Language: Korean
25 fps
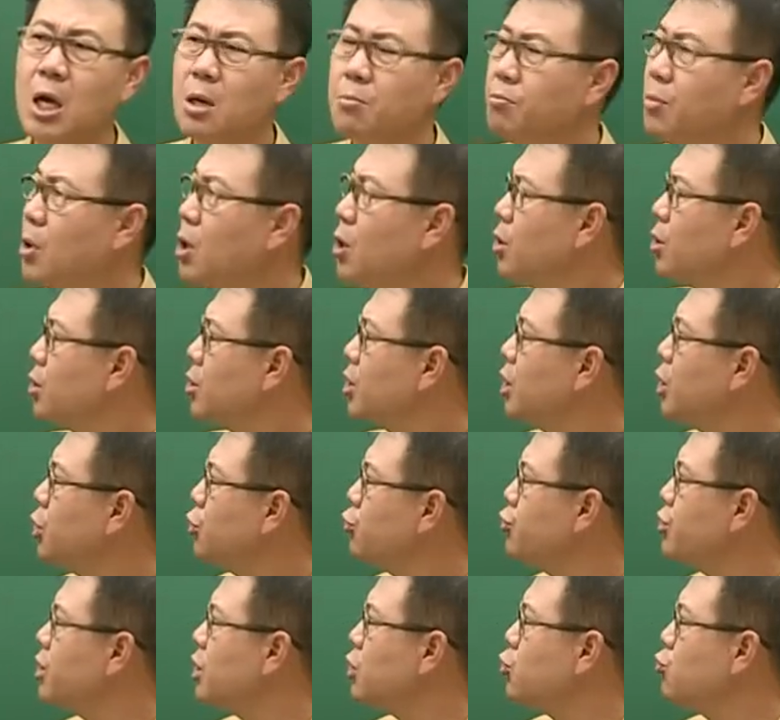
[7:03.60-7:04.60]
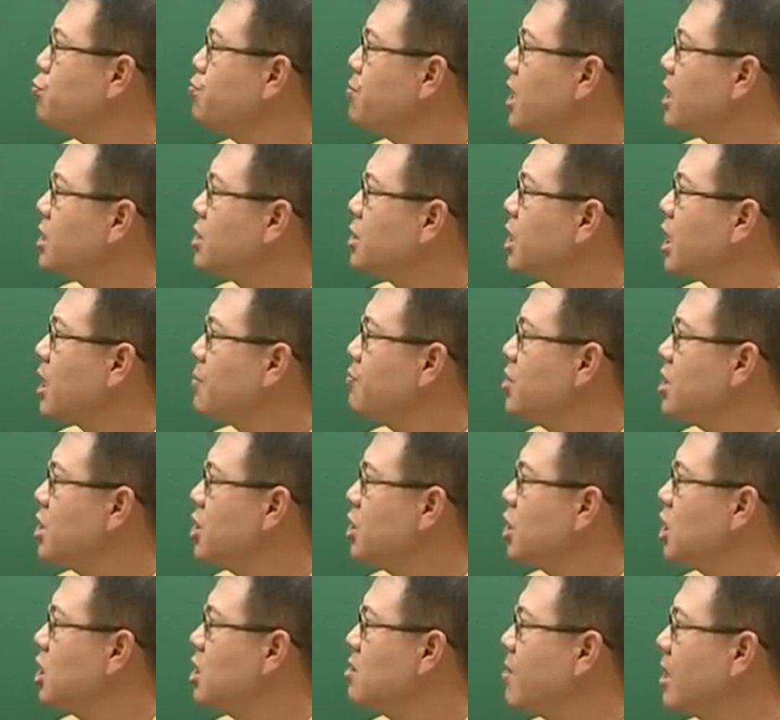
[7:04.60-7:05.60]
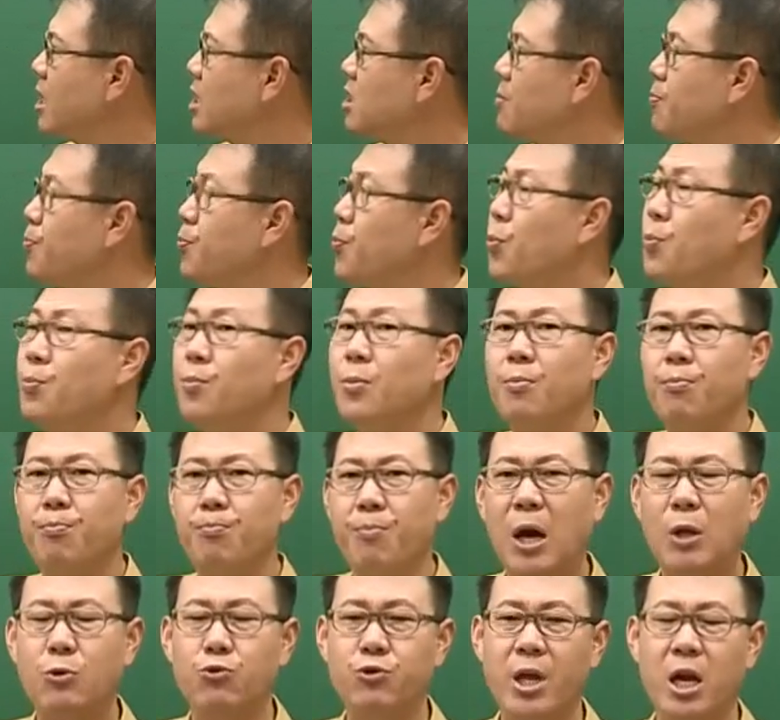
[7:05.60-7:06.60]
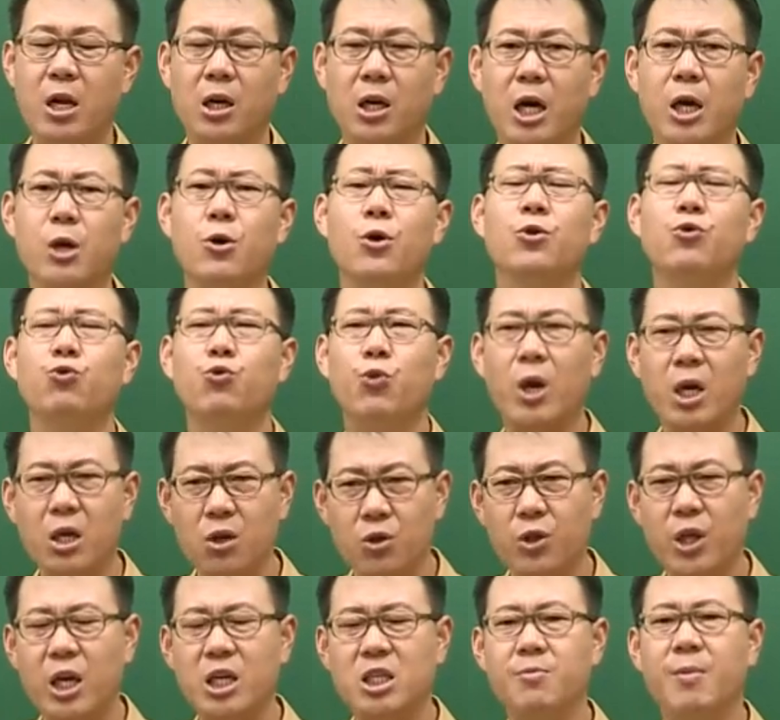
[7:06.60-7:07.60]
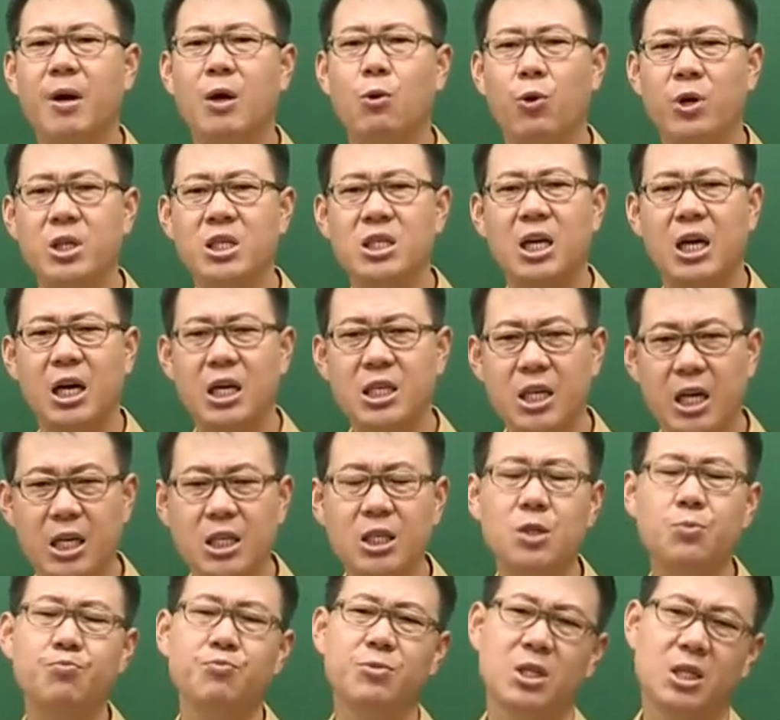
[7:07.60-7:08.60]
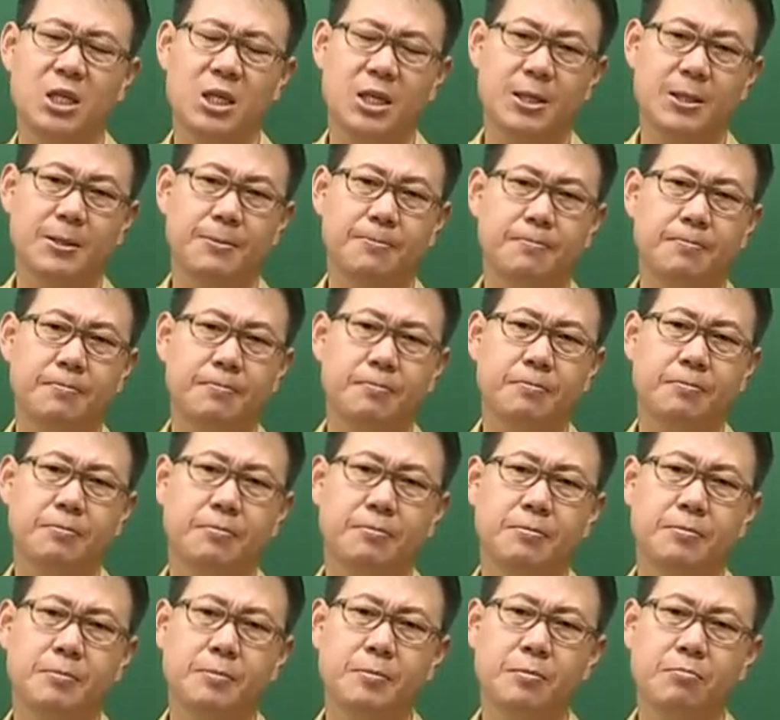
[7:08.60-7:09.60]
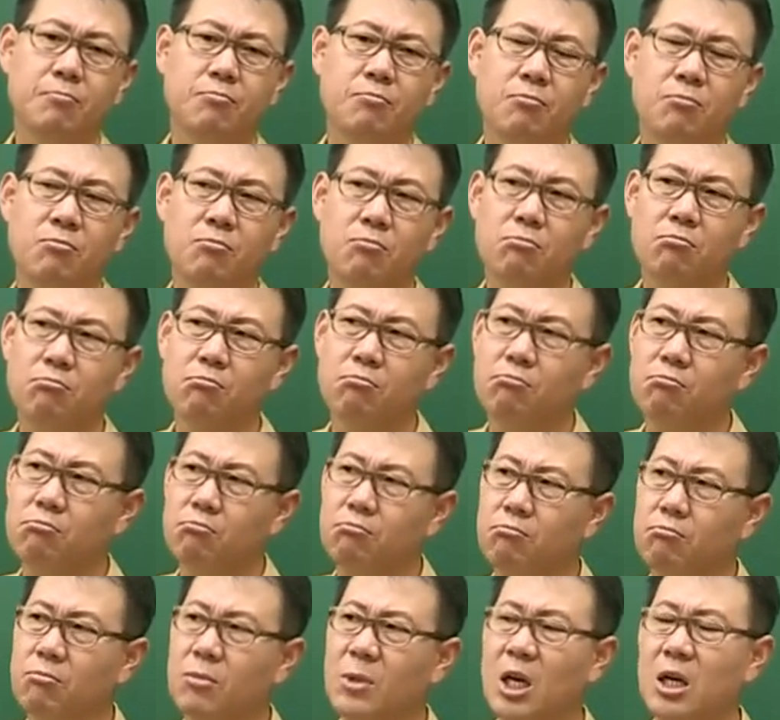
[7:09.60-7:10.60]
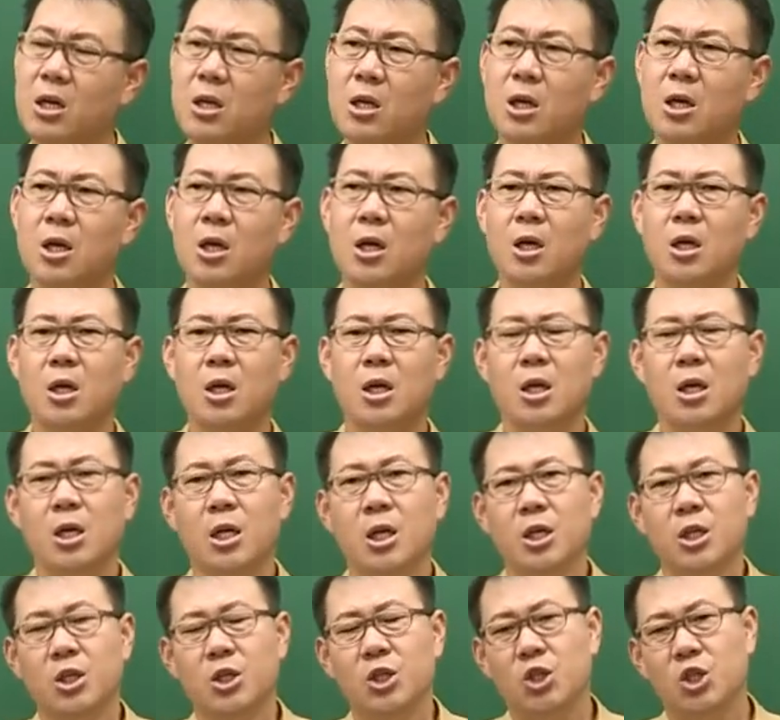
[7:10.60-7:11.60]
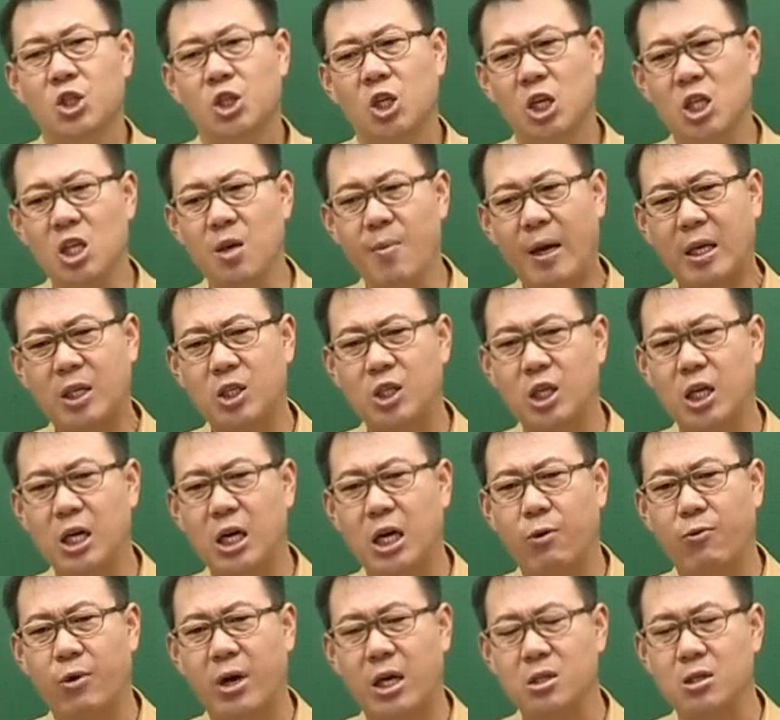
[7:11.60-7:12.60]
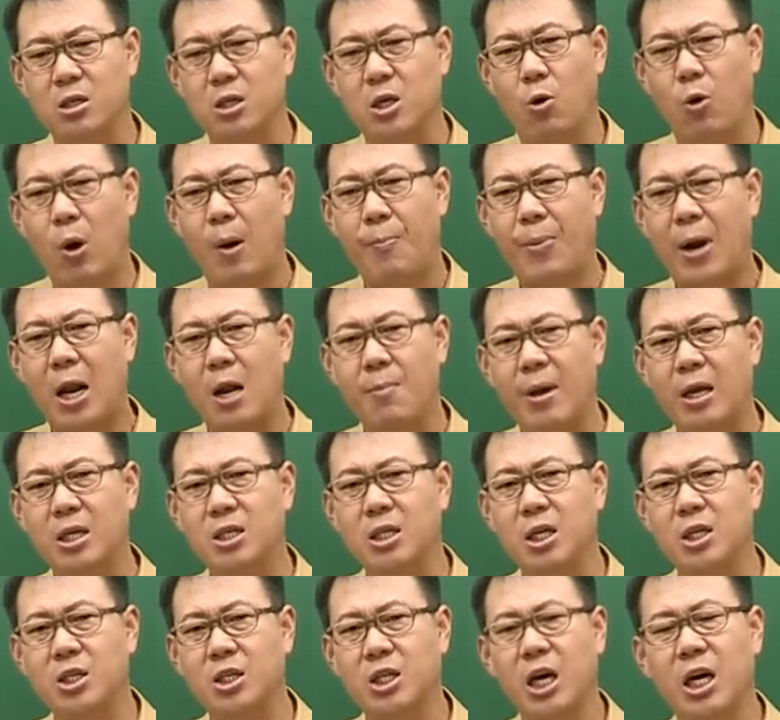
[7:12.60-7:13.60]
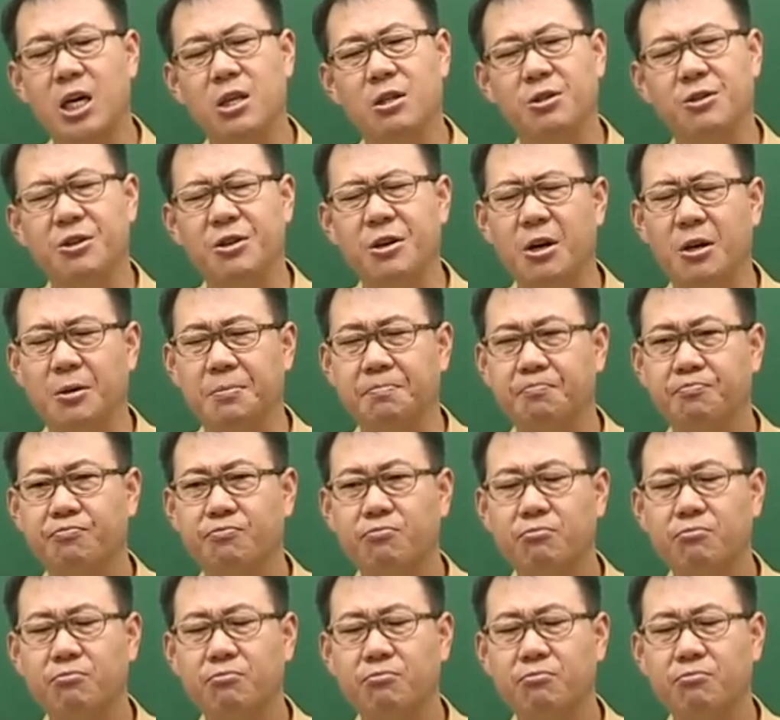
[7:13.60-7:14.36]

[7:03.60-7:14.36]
뭐 기술직 준비하는 사람들이 1200제 봐도 될까요? 되긴 되지만 권장하지 않습니다. 음, 1200제라고 하는 거와 800제 의 차이는요.